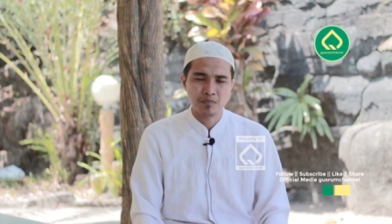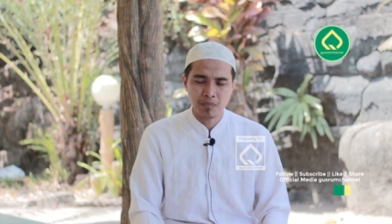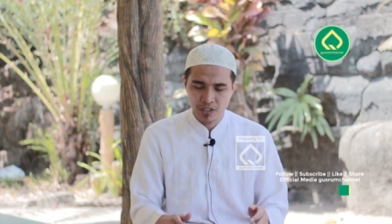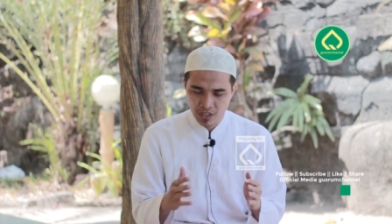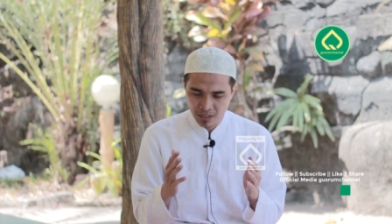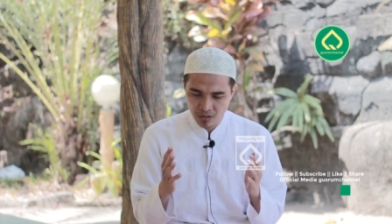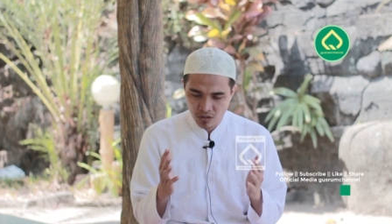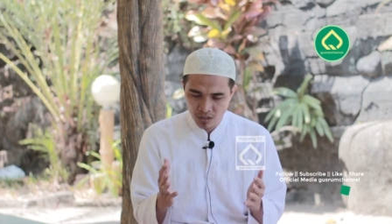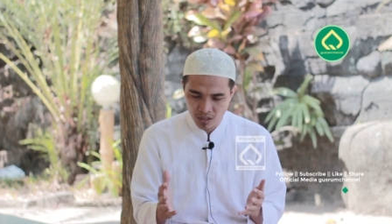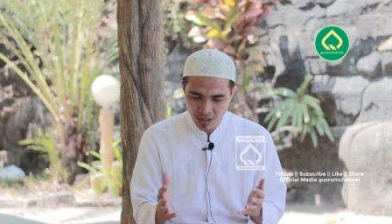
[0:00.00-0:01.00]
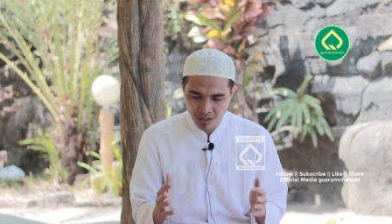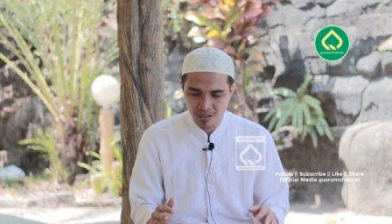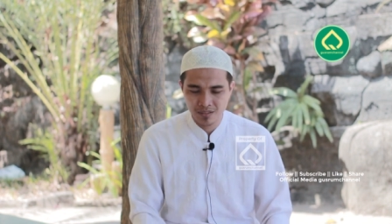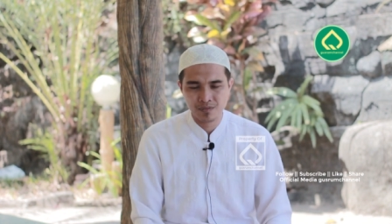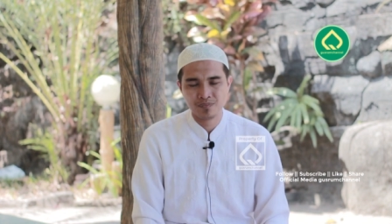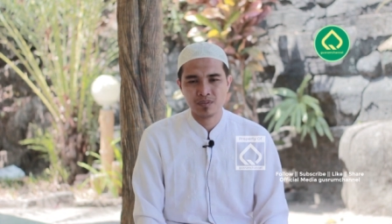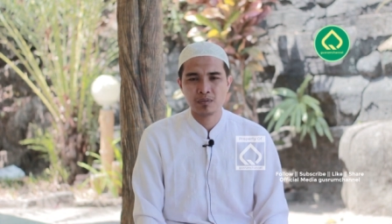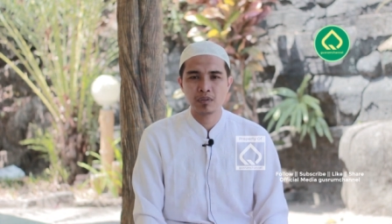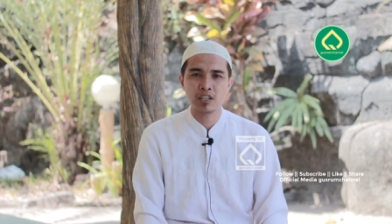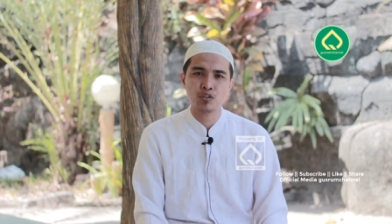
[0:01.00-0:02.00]
Masih kecil
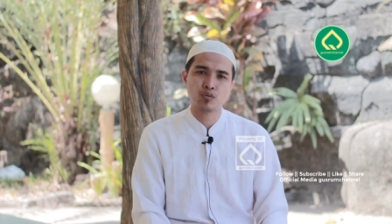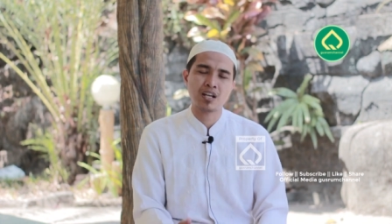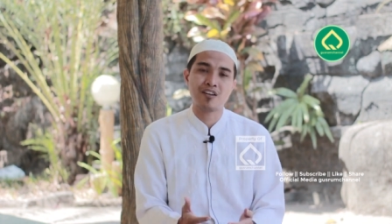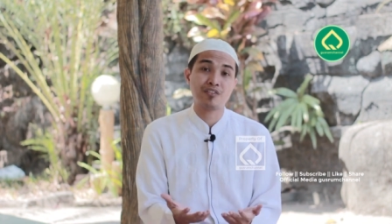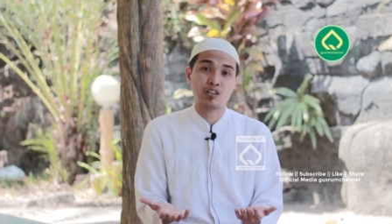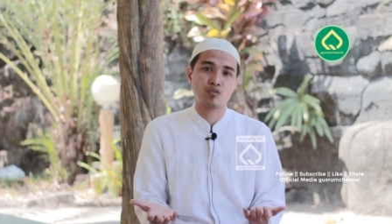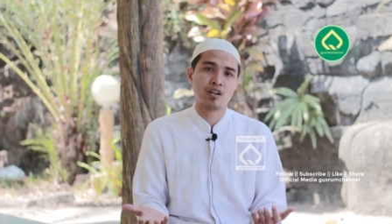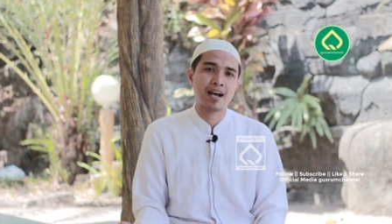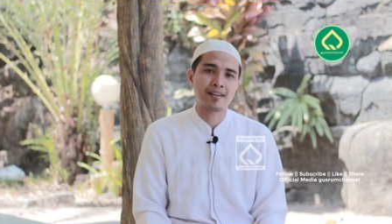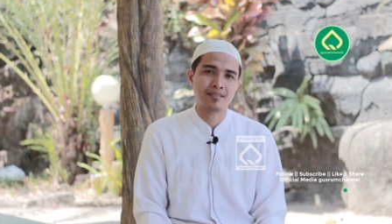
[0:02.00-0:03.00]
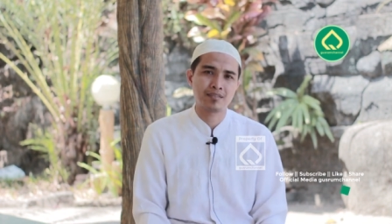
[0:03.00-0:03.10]
beliau sudah hafal Quran.